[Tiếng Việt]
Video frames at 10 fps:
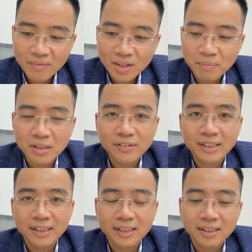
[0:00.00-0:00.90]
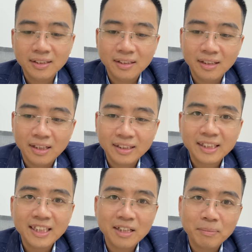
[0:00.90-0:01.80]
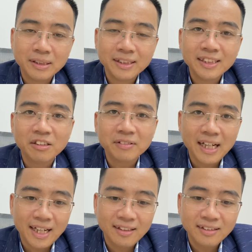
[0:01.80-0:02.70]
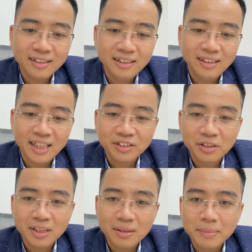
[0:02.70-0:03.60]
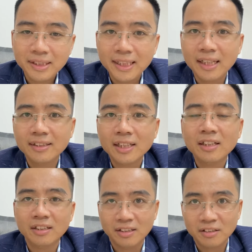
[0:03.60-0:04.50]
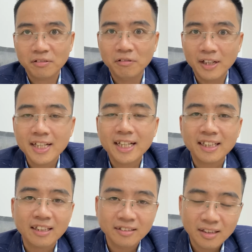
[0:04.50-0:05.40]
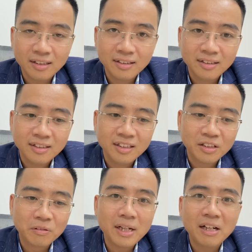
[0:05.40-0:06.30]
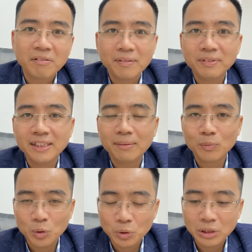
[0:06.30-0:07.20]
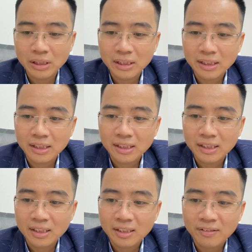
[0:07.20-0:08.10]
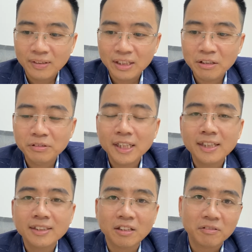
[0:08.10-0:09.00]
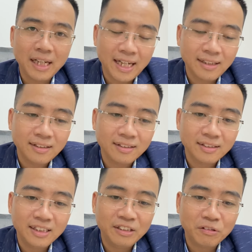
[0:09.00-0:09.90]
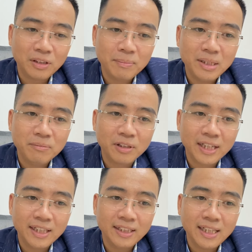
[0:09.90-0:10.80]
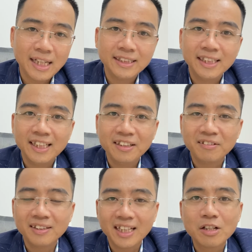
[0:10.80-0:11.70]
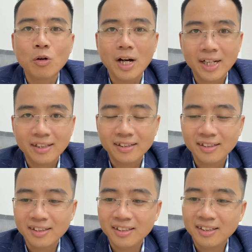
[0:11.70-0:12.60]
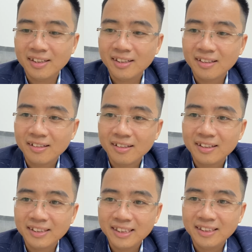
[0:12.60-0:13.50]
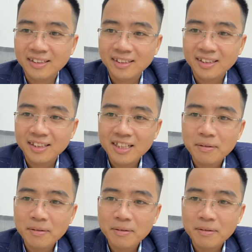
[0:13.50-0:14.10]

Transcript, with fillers: bởi vì à, tiết kiệm mà dưới 6 tháng thì lãi suất lại bị chặn trần của ngân hàng nhà nước tối đa có 5% thôi và nếu trên 6 tháng thì nó lại bị một cái hạn chế đó là thanh khoản tức là gì khi mà